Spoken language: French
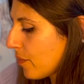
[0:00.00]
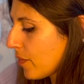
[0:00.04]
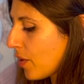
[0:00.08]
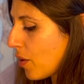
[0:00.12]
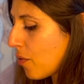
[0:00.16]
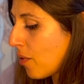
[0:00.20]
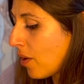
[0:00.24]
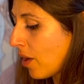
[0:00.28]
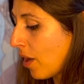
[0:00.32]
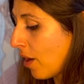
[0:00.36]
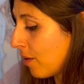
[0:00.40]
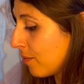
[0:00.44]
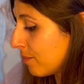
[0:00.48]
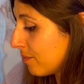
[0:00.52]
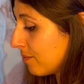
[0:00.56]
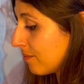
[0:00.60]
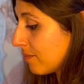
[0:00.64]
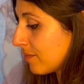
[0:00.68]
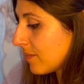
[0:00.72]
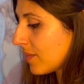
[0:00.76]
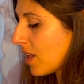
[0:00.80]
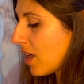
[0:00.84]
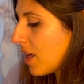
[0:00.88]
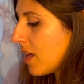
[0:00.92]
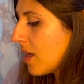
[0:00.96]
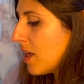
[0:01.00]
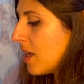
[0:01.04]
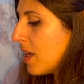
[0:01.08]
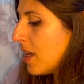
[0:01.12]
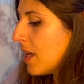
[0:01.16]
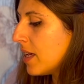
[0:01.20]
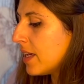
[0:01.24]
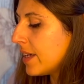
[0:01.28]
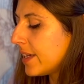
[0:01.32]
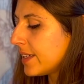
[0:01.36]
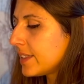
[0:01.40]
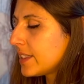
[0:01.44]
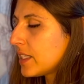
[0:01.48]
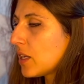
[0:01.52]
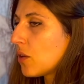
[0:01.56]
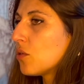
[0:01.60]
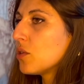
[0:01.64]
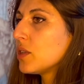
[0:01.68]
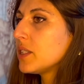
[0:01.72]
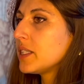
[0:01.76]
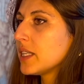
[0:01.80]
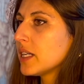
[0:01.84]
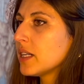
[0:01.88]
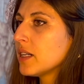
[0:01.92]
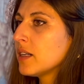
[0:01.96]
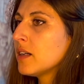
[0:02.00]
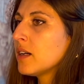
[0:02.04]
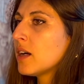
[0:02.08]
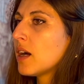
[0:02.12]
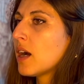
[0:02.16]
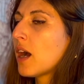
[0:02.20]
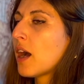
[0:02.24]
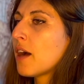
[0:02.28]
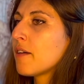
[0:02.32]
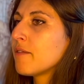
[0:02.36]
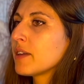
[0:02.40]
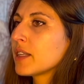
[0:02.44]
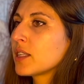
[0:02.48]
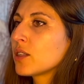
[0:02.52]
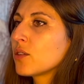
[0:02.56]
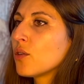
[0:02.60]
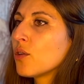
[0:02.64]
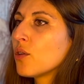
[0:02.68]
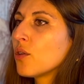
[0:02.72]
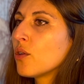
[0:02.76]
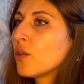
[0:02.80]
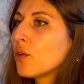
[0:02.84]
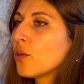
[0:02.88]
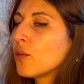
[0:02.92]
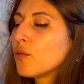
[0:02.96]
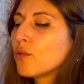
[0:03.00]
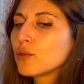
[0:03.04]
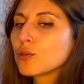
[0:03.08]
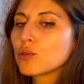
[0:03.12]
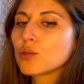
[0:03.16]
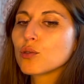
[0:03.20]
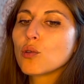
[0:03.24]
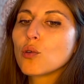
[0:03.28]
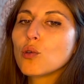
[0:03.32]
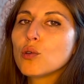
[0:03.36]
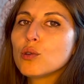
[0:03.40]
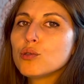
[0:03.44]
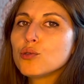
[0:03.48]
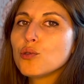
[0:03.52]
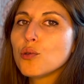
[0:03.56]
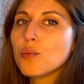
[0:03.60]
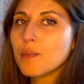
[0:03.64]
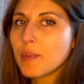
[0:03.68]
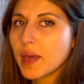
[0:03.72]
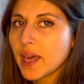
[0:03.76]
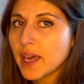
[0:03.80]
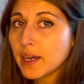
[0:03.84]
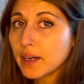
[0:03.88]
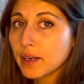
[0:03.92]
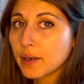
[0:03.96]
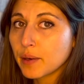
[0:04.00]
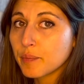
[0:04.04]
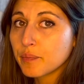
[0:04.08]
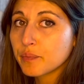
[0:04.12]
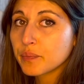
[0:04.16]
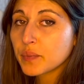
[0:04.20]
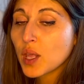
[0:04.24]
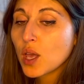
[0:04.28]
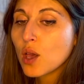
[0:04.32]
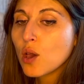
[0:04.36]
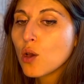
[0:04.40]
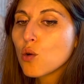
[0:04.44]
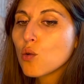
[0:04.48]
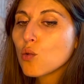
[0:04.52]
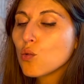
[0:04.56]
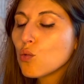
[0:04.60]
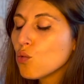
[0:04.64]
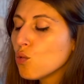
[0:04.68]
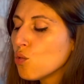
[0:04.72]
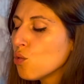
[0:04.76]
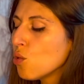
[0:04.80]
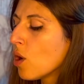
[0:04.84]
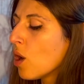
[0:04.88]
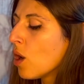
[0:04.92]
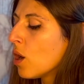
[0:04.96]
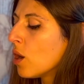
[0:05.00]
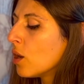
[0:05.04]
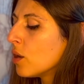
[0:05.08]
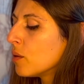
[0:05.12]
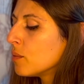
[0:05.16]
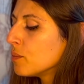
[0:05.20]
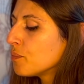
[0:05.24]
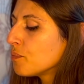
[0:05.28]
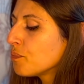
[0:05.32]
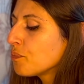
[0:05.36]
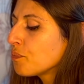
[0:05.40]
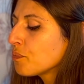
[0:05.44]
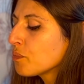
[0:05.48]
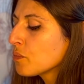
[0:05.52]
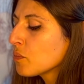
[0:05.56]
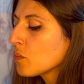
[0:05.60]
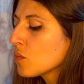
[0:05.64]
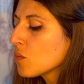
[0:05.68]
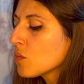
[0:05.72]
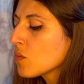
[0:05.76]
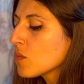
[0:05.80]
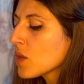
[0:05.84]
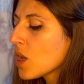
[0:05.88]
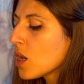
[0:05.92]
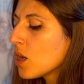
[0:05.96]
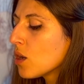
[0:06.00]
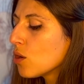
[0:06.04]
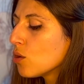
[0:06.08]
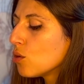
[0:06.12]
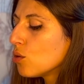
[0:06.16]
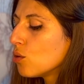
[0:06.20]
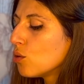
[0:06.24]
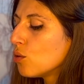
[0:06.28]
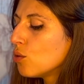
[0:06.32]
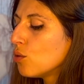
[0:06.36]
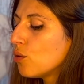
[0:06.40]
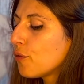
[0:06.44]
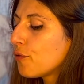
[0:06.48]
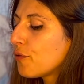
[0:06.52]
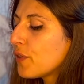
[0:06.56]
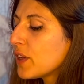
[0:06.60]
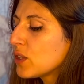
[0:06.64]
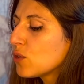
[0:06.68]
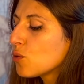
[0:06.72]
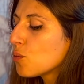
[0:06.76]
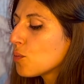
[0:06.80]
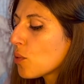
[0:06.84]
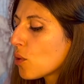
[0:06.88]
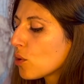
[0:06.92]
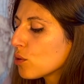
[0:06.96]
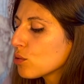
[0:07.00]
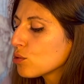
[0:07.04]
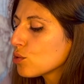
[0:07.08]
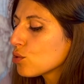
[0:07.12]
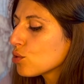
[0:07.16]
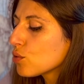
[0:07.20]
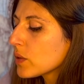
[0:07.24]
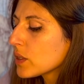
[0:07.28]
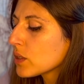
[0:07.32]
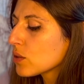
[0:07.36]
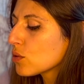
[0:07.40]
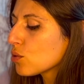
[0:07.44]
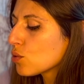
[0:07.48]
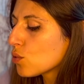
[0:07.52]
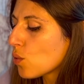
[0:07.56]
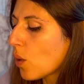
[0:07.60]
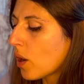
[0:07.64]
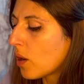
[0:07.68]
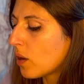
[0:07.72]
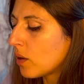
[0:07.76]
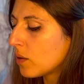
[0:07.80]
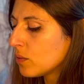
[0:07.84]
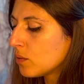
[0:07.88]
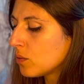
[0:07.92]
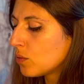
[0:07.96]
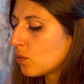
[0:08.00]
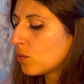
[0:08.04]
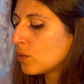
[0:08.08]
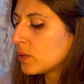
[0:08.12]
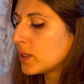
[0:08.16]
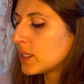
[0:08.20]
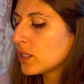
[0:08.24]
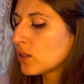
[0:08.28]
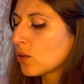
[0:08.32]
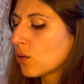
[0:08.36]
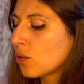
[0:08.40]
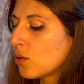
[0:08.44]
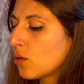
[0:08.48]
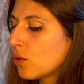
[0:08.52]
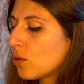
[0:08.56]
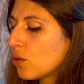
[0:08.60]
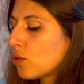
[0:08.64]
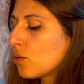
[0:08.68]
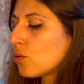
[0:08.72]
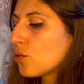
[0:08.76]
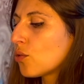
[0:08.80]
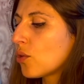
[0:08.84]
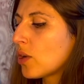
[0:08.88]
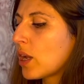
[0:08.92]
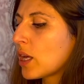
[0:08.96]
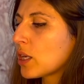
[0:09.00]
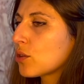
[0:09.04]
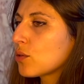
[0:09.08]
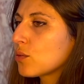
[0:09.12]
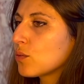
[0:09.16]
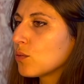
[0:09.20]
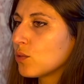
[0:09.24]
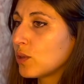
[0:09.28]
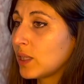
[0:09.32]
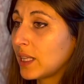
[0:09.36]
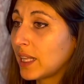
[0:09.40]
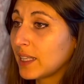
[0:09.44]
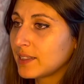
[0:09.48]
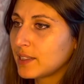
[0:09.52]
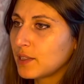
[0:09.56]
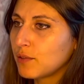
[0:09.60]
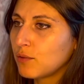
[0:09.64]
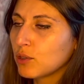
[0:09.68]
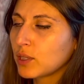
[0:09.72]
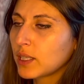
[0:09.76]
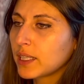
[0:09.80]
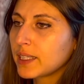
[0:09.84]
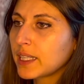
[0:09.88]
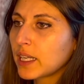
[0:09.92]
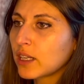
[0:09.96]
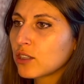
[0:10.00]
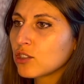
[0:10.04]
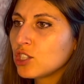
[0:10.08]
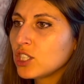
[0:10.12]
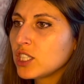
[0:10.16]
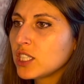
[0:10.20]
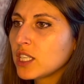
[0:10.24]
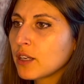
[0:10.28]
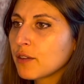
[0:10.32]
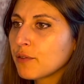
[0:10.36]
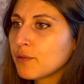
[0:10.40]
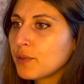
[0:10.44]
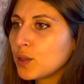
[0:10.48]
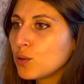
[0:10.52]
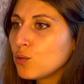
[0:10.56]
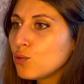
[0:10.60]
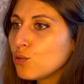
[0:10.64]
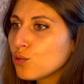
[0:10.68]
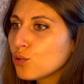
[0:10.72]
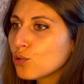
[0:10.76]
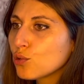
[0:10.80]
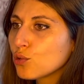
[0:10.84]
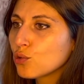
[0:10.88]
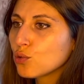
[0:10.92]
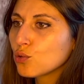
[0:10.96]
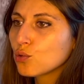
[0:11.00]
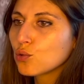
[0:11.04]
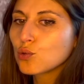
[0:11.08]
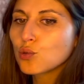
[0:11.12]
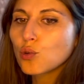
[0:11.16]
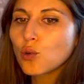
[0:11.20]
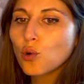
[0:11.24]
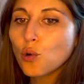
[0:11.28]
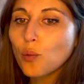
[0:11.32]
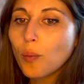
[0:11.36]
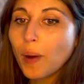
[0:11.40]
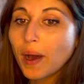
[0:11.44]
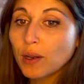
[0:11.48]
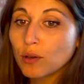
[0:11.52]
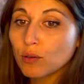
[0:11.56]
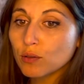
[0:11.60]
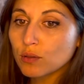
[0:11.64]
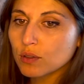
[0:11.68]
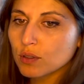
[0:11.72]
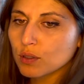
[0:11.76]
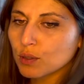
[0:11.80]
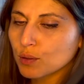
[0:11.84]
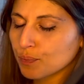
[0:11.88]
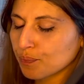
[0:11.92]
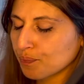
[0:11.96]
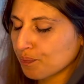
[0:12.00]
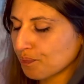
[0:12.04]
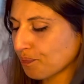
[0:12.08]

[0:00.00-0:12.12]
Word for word: Voilà. Et c'est en lien avec euh, votre rôle de mère ou euh, le fait de prendre soin de soi. Hein. On est dans, dans la... Là, c'est votre énergie, hein, Vénus, taureau, balance.